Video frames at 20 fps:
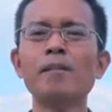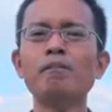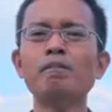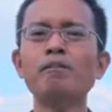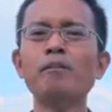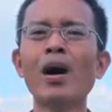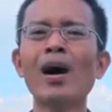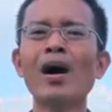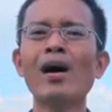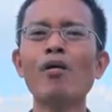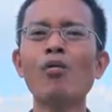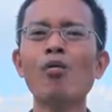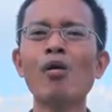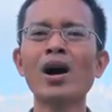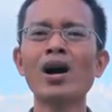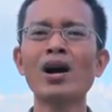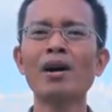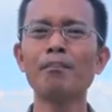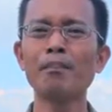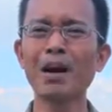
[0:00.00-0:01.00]

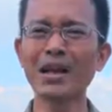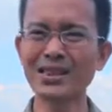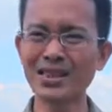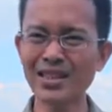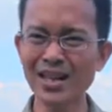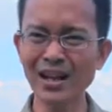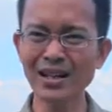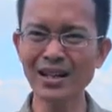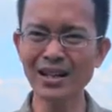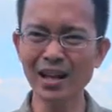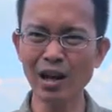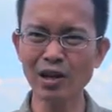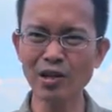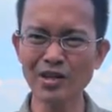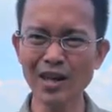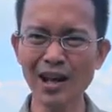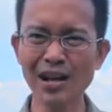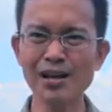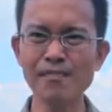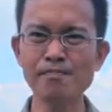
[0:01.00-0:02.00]
bahwa kematian di kayu
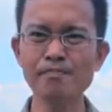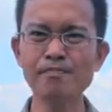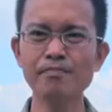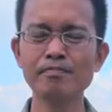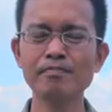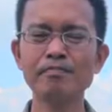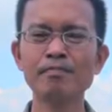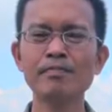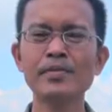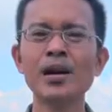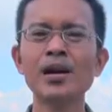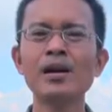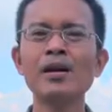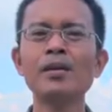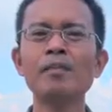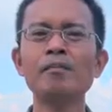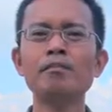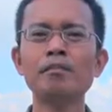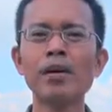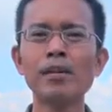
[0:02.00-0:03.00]
salib
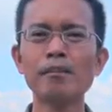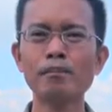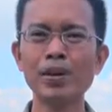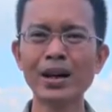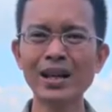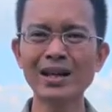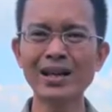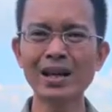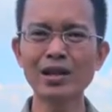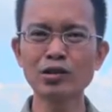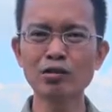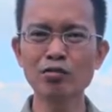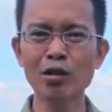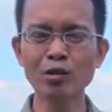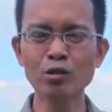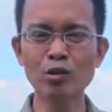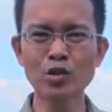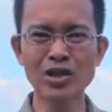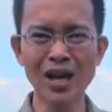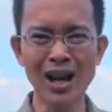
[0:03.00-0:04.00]
memberikan
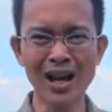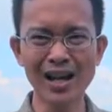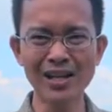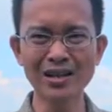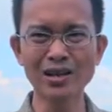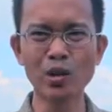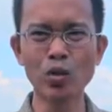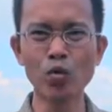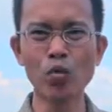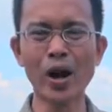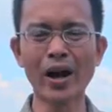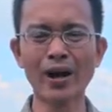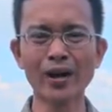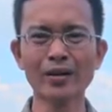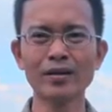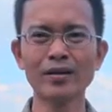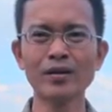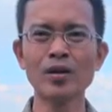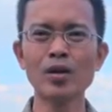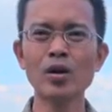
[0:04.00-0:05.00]
suatu jalan keluar
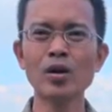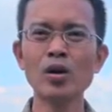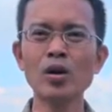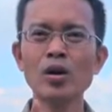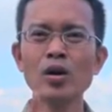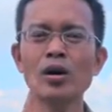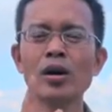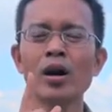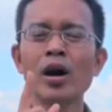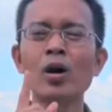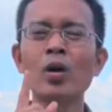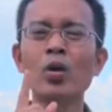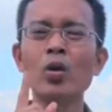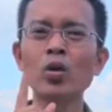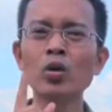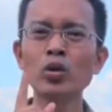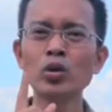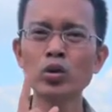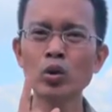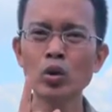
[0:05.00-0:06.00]

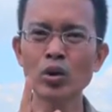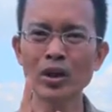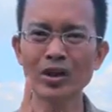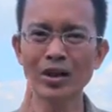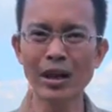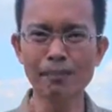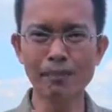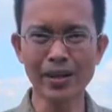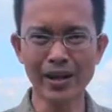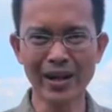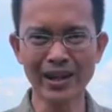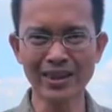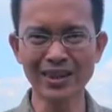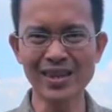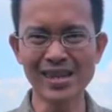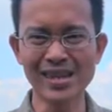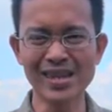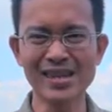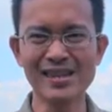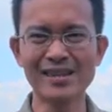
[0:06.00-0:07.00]
untuk kita
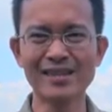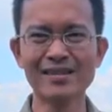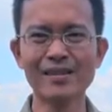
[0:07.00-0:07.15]
mengerti